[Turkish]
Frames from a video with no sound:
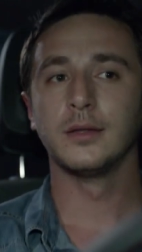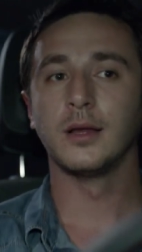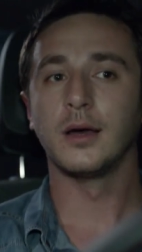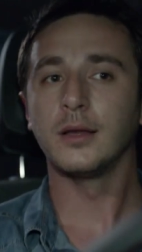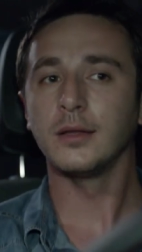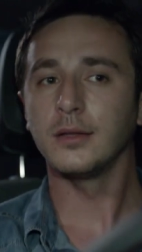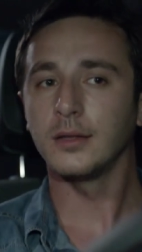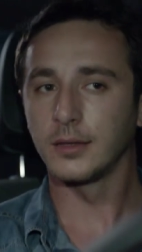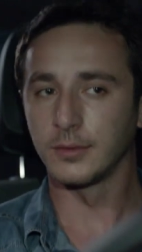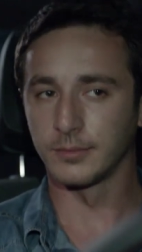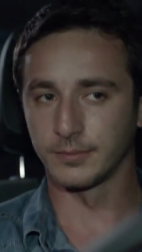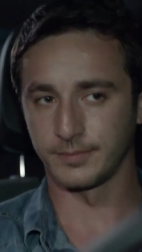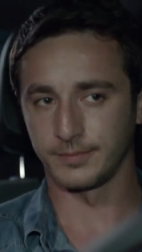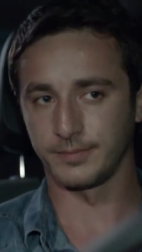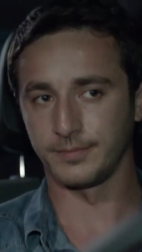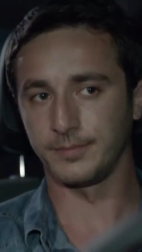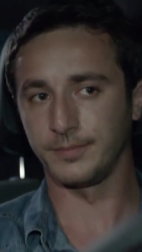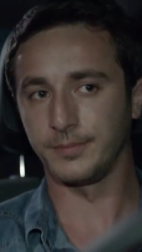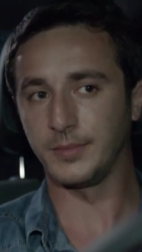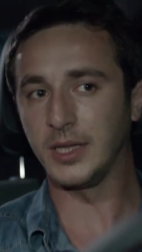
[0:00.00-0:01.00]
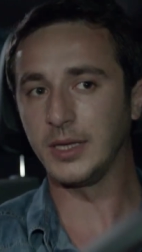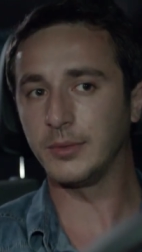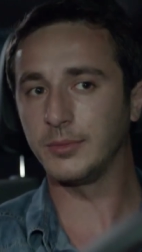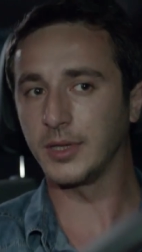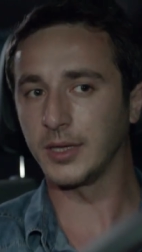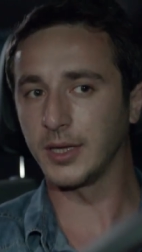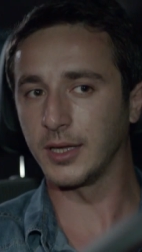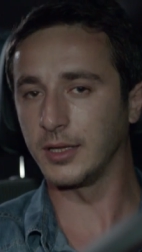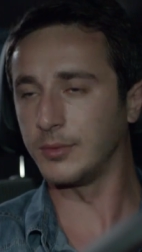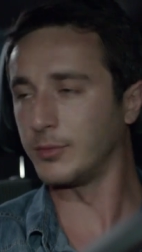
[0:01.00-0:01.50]
Narin Hanım, benim
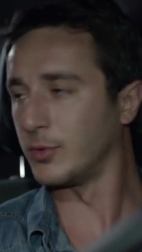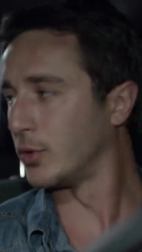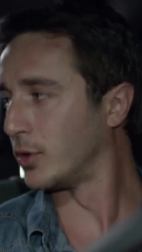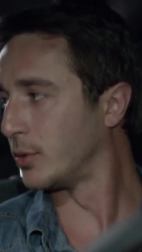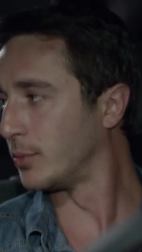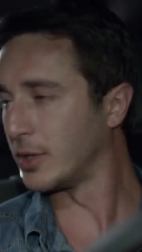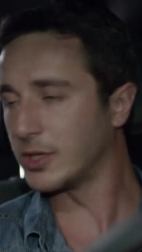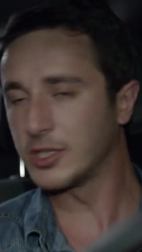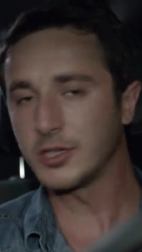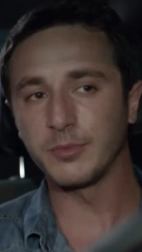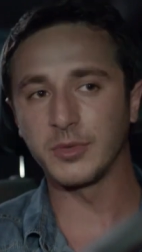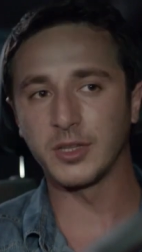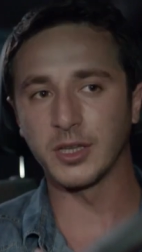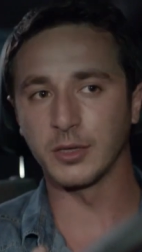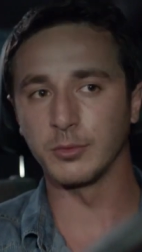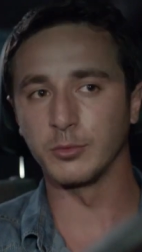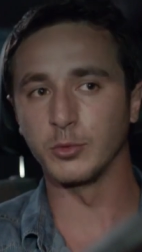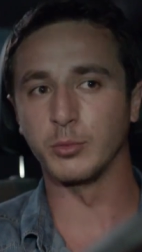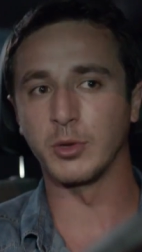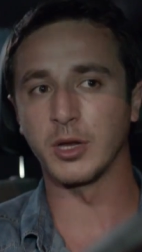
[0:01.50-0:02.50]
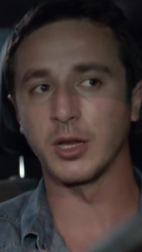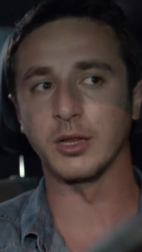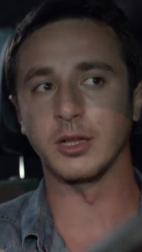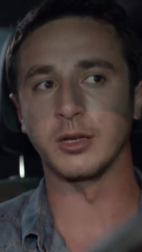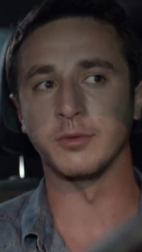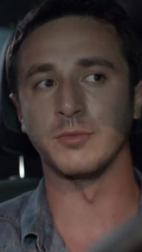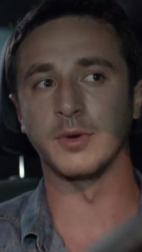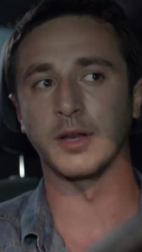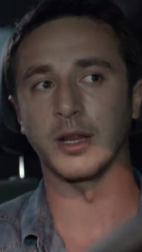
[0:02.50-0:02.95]
de kendimi korumak için bir takım numaralarım var